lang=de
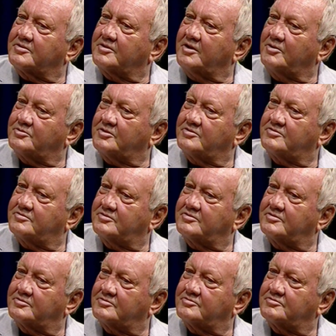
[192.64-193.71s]
äh, auch das,
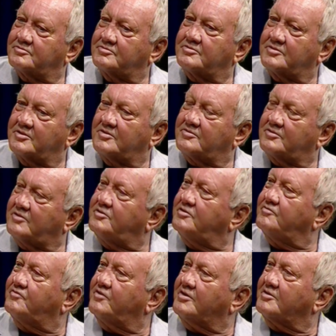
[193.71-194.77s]
äh, das
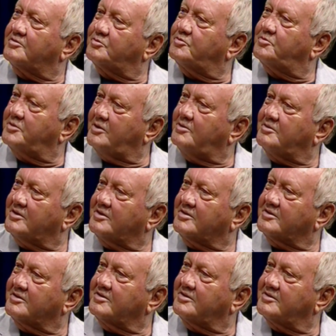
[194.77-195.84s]
Hinfallen, das muss man ja auch
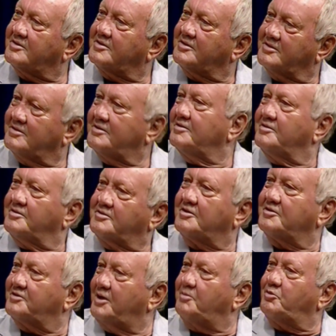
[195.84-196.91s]
lernen. Nicht? Ne? Ja, das,
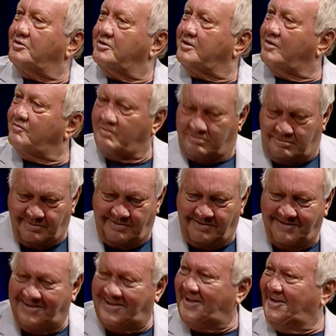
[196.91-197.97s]
das musst du ja auch üben. Ne?
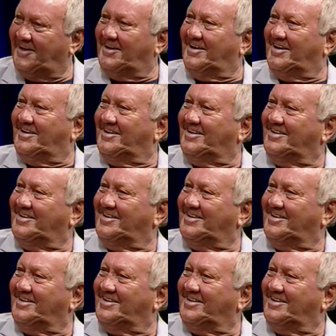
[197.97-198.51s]
Das ist aber manchmal